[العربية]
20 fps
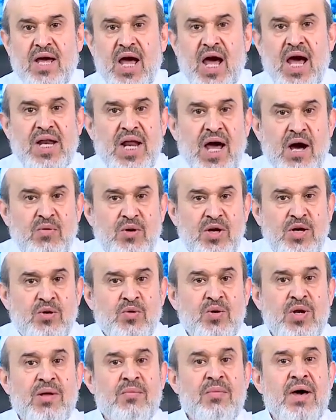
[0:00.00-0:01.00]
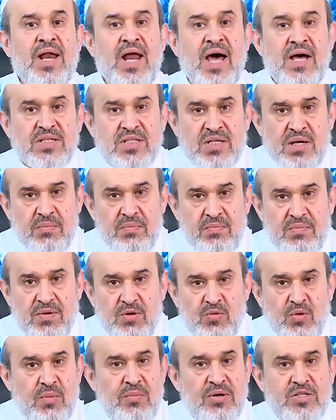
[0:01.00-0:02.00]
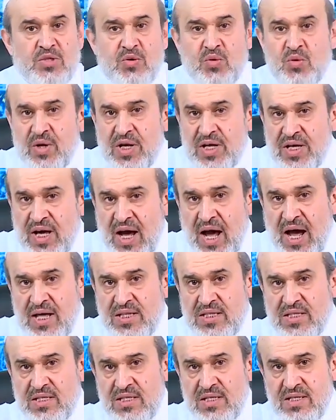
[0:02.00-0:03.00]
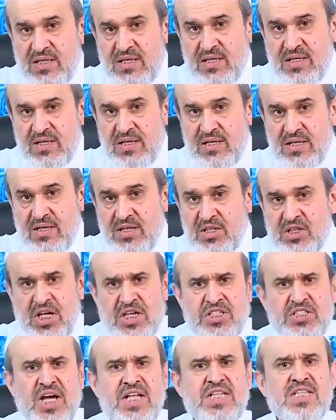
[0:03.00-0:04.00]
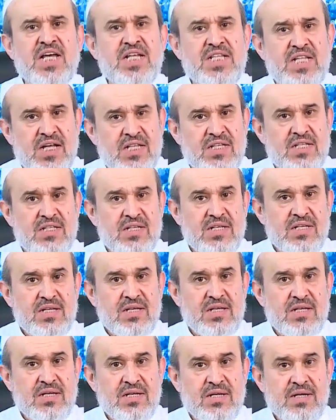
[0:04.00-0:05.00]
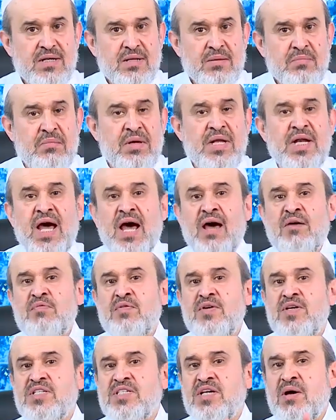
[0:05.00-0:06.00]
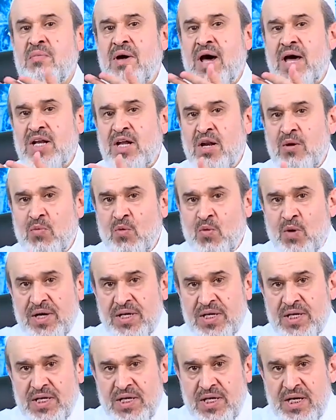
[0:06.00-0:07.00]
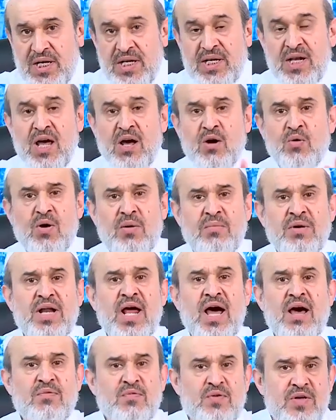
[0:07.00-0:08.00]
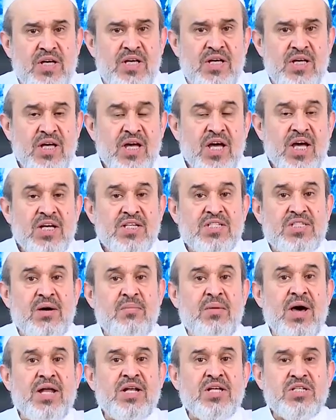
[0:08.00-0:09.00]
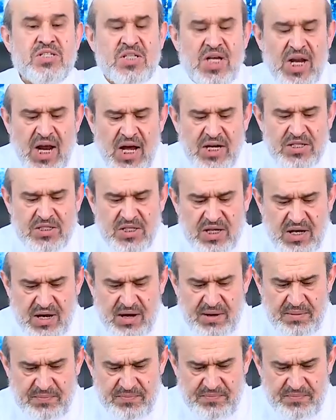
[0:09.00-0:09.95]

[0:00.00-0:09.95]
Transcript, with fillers: عناوين لمناصب ومسؤوليات تجددت منها في زمان البويهيين ومنها في زمان السلاجقة